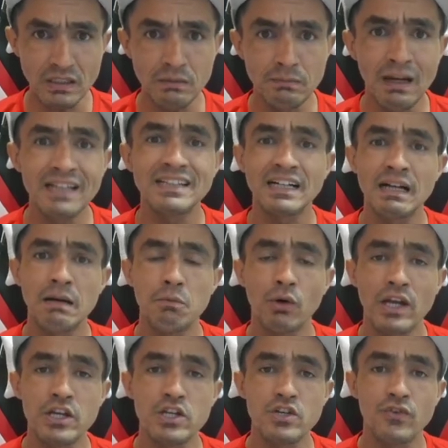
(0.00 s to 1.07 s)
Mas acabou
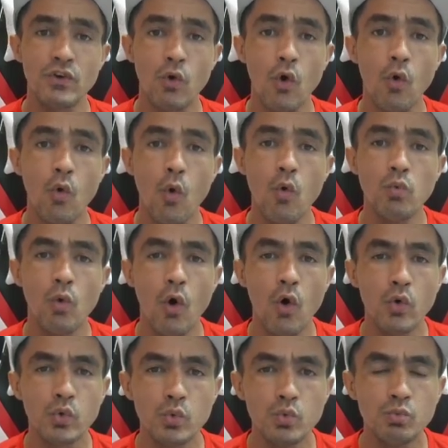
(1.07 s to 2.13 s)
que a gente ficou com um
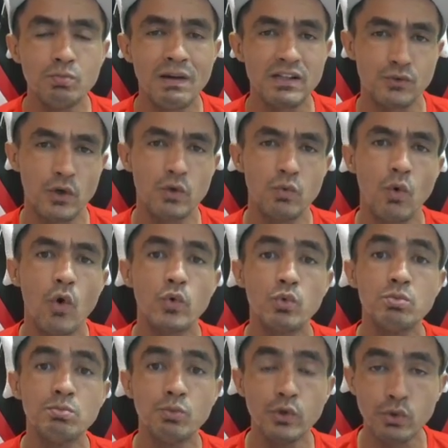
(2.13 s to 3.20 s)
ouro 1, mas foi um ouro
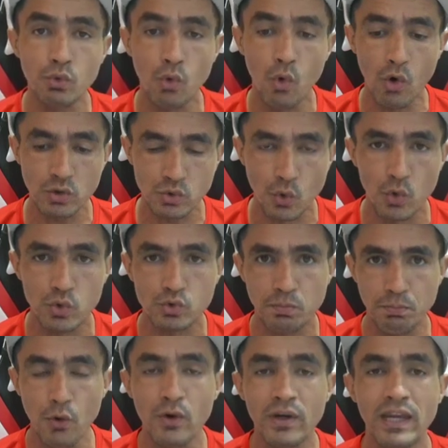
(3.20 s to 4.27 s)
1 muito gostoso.
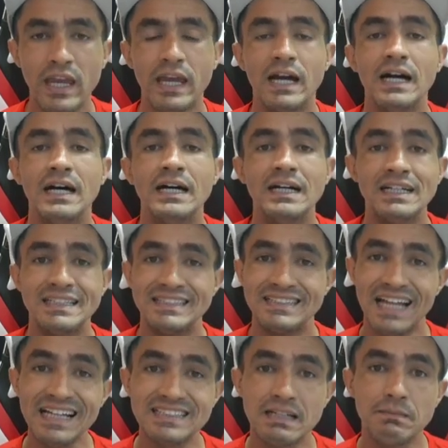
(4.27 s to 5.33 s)
Por quê?
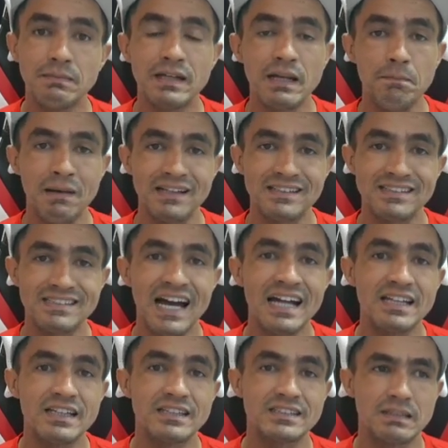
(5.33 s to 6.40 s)
Na semana
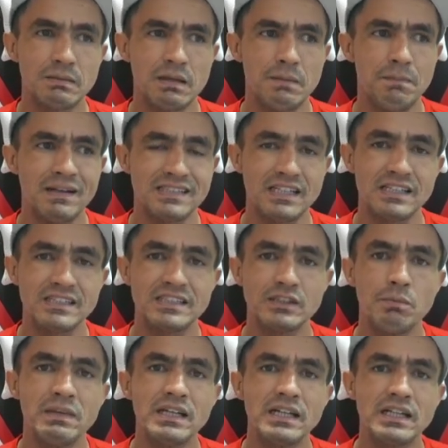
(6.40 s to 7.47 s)
passada, semana passada, se
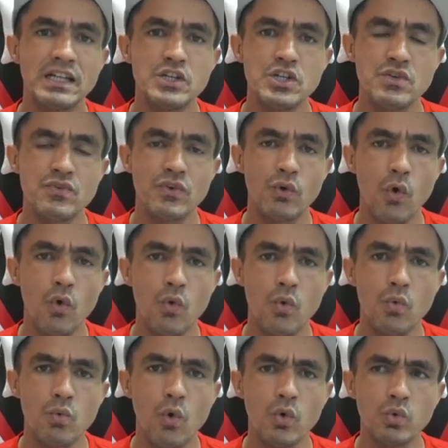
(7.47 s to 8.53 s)
não me engano, a gente ficou
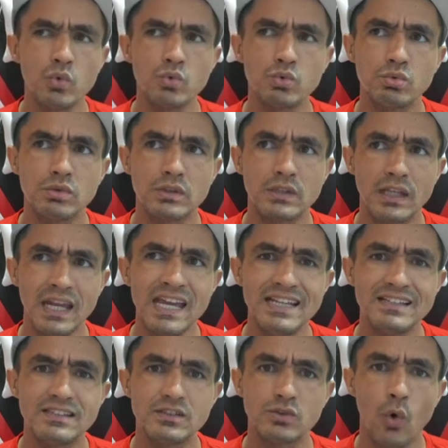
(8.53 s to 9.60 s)
com ouro
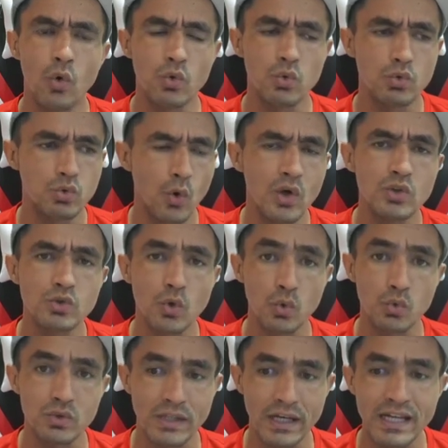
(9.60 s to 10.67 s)
3, ouro 2,
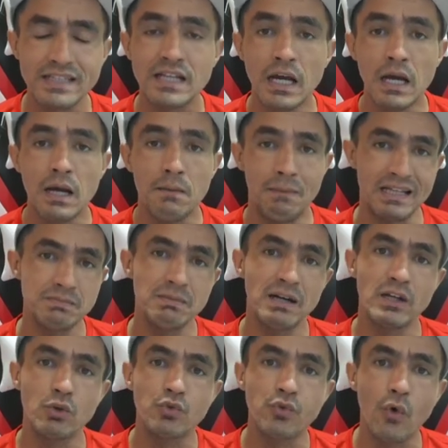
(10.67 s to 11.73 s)
ouro 3. Mas,
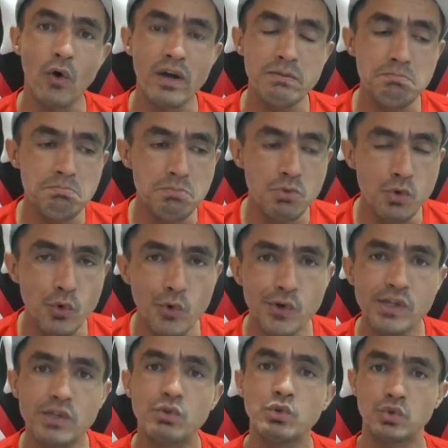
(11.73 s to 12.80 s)
mano, foi
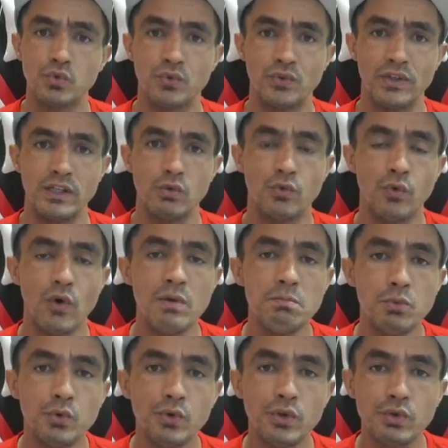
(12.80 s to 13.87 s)
muito sofrido. Foi
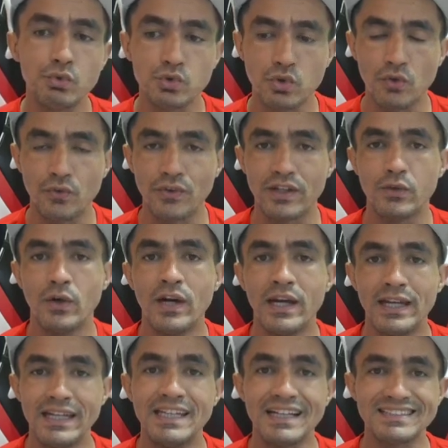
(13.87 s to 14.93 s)
muito sofrido.
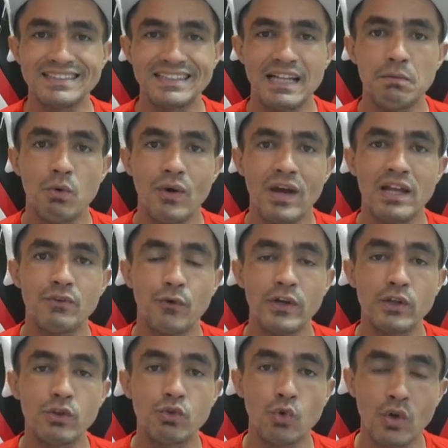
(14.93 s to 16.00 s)
E nessa WL
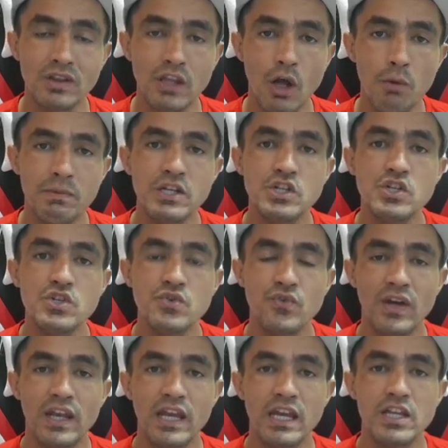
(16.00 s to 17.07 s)
foi totalmente
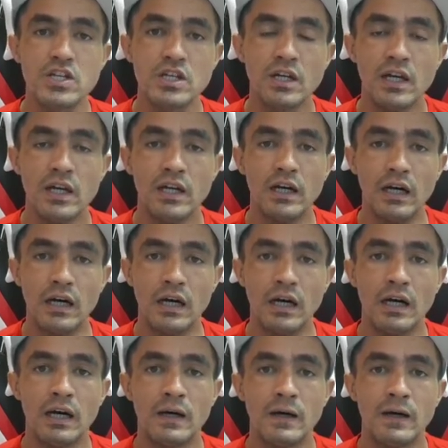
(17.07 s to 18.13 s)
diferente.
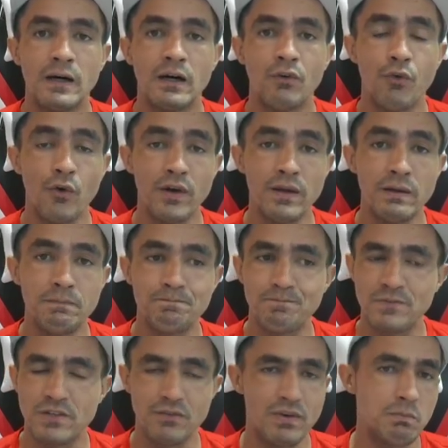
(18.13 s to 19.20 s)
Uh, foi
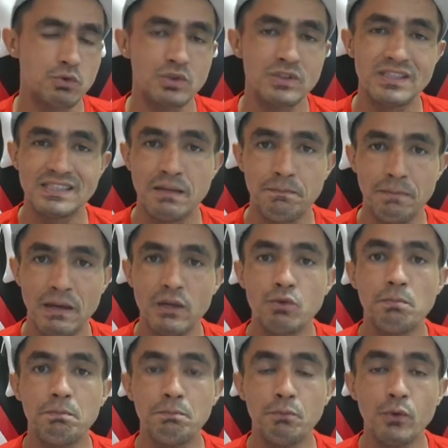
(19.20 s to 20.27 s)
Tivemos um
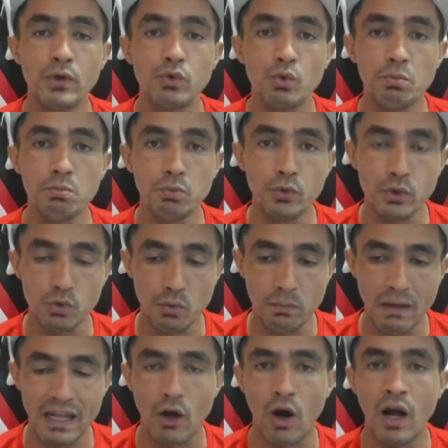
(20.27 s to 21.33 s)
desempenho muito, muito
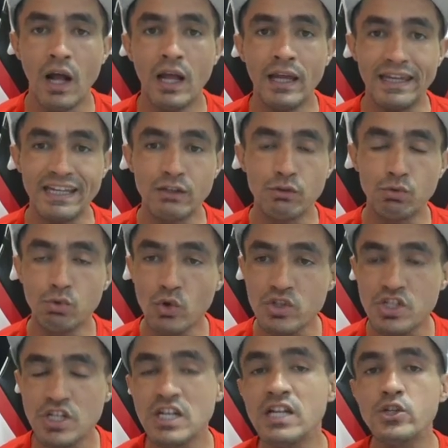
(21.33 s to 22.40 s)
melhor. E no
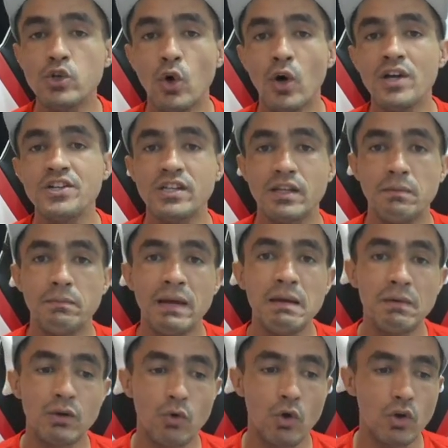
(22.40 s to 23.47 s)
dia de hoje também,
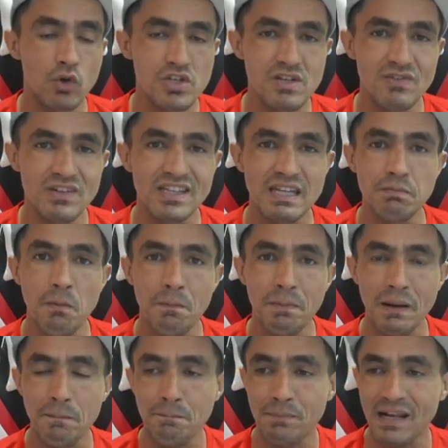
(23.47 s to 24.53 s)
mano, eu não tive tempo
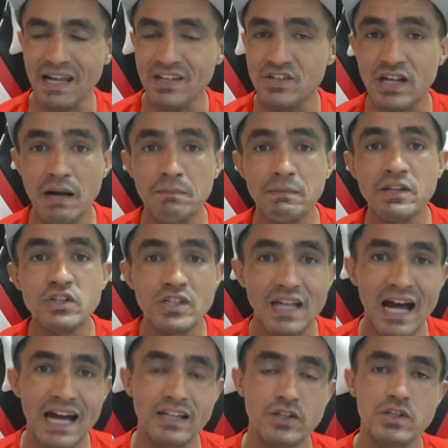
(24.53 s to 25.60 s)
para praticamente
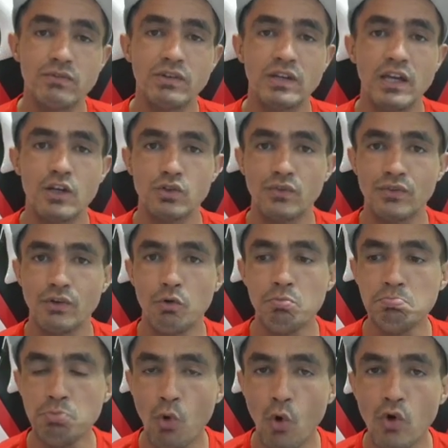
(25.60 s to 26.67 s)
nada. tive que resolver um
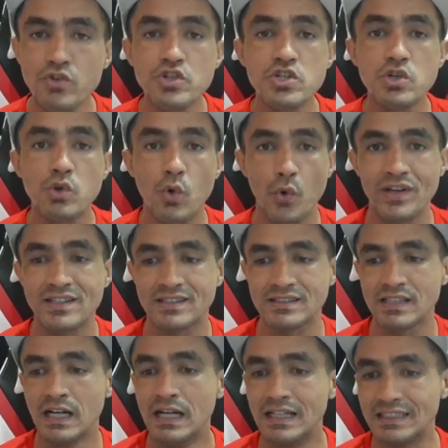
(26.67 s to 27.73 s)
monte de
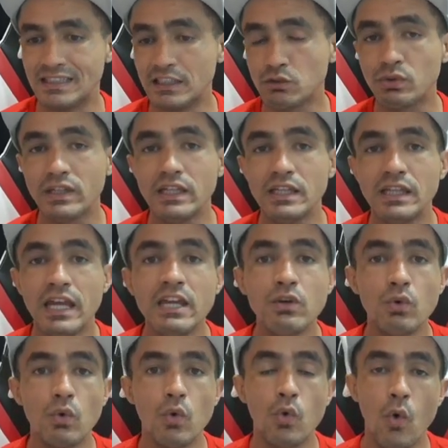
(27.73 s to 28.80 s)
coisas. Tanto que nem
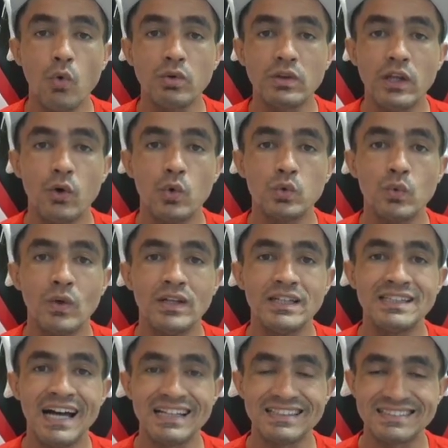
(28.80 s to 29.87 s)
o conteúdo ali
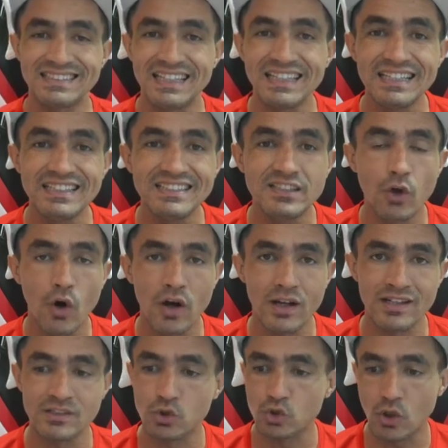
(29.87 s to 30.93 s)
das 15
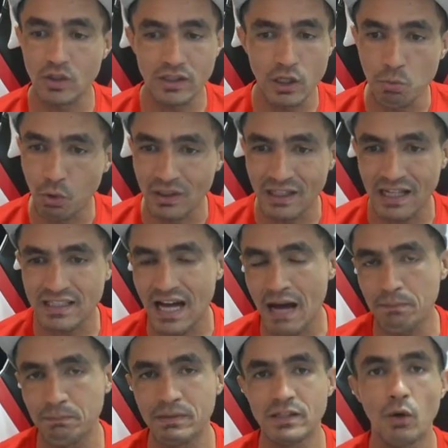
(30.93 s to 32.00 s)
horas, eu só dei uma olhada
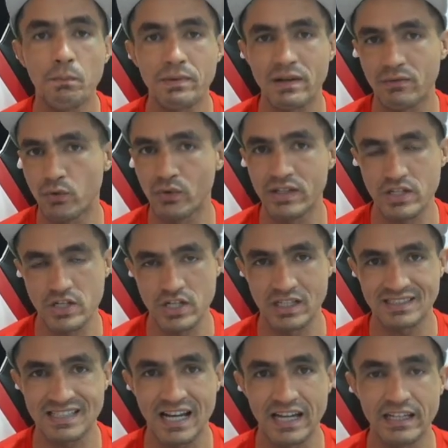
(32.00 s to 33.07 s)
rapidão para ver o que tinha
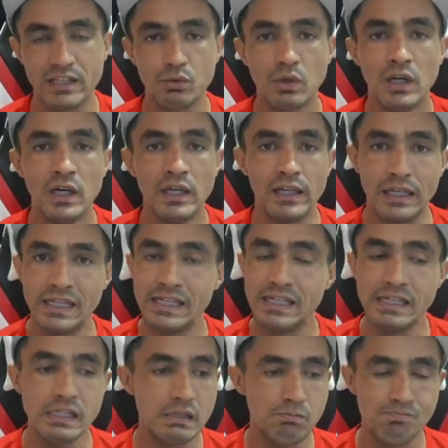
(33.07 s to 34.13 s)
saído.
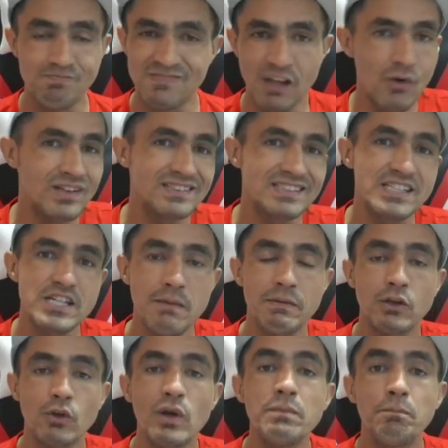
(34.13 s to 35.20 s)
E não existia a
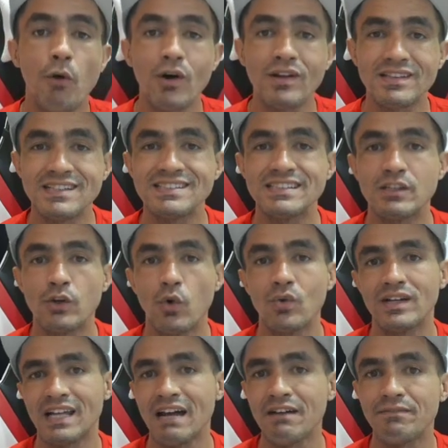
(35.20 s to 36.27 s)
menor hipótese de eu
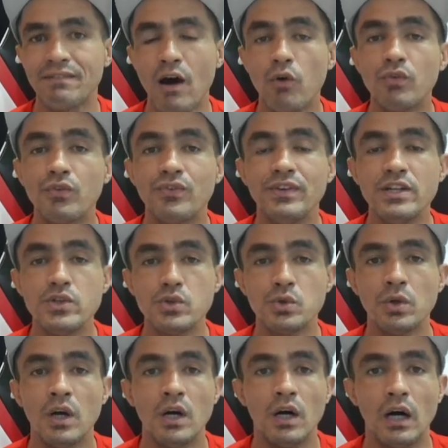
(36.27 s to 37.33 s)
gravar o
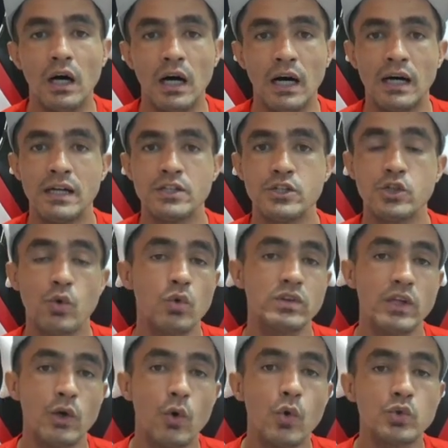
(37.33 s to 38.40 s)
vídeo uh, de
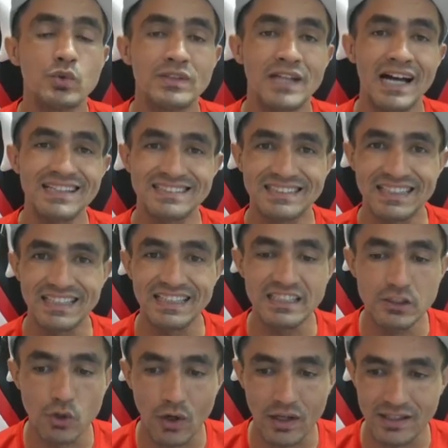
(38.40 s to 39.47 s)
conteúdo das
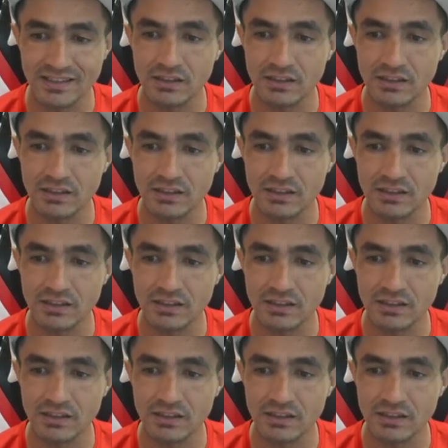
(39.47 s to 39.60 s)
15 horas.